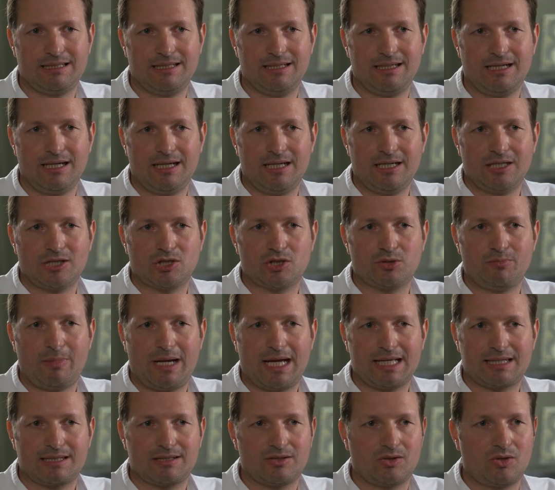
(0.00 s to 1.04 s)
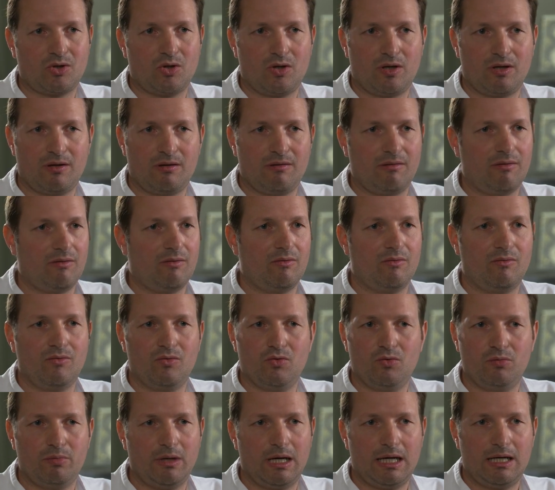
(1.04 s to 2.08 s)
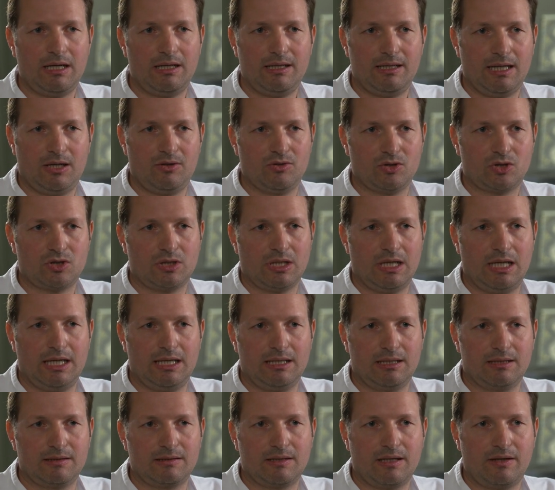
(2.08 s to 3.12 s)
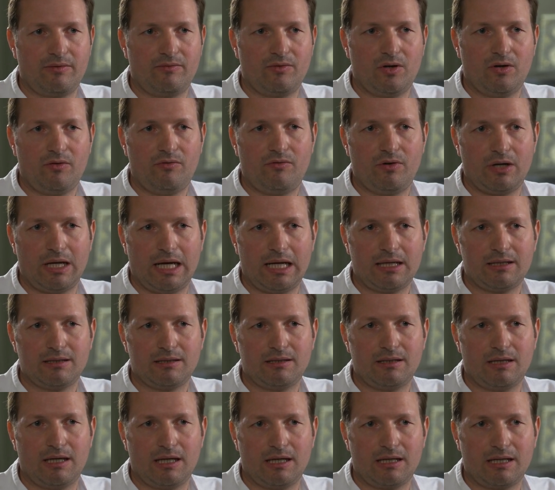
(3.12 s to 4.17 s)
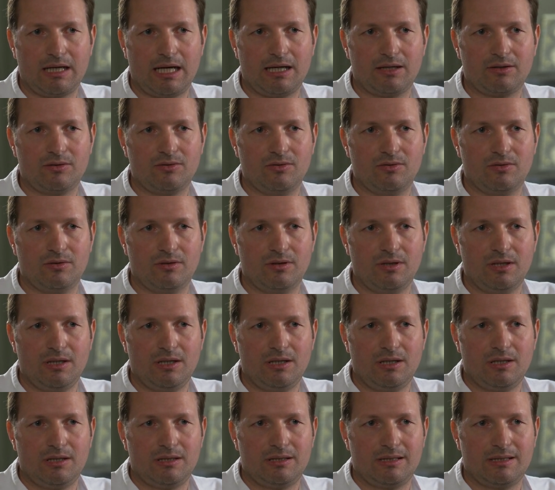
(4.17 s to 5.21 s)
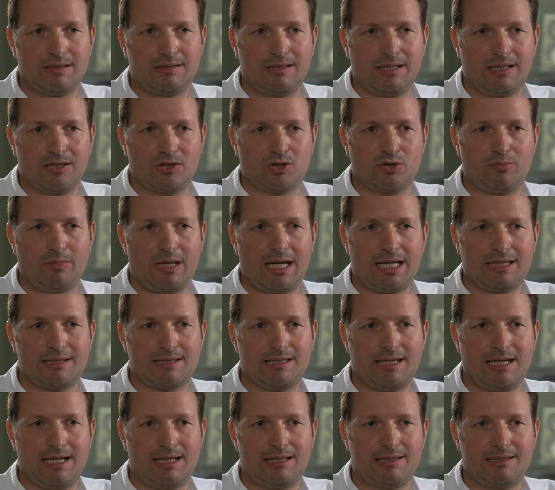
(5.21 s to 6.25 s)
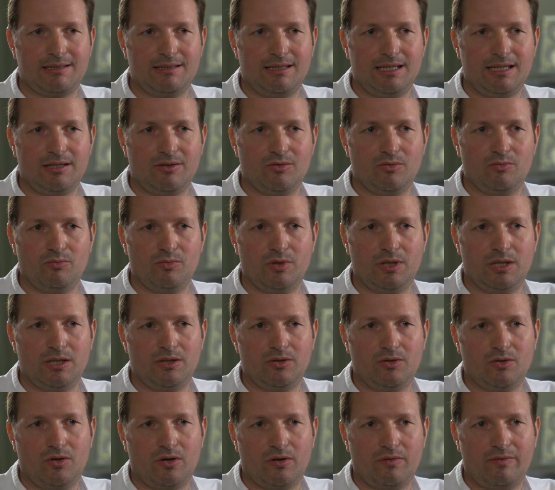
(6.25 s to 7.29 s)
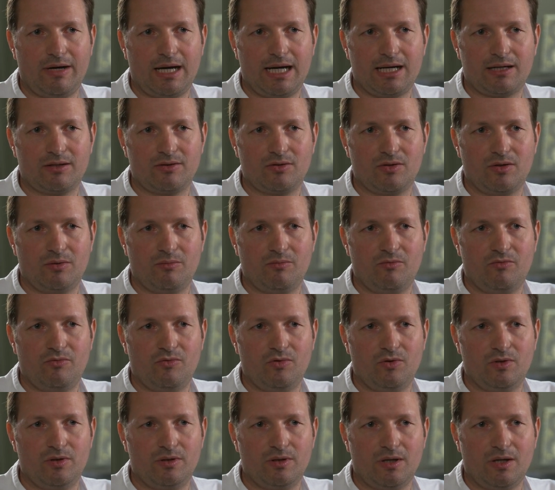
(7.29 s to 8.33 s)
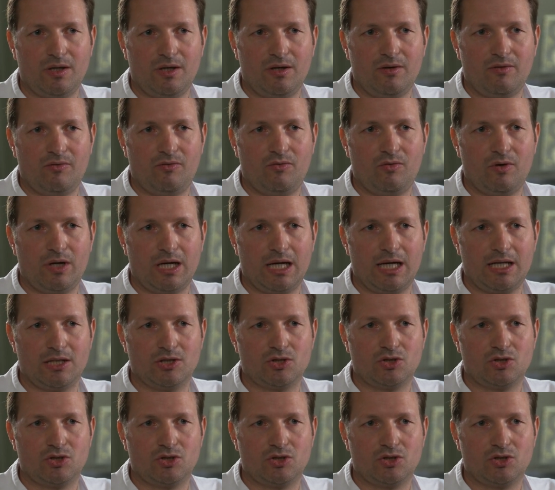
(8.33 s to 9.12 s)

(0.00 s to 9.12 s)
Die Schmerzen können überall hin ausstrahlen. Das kennen wir auch von anderen Erkrankungen, dass der Schmerzreiz nicht unbedingt dort wahrgenommen wird, wo er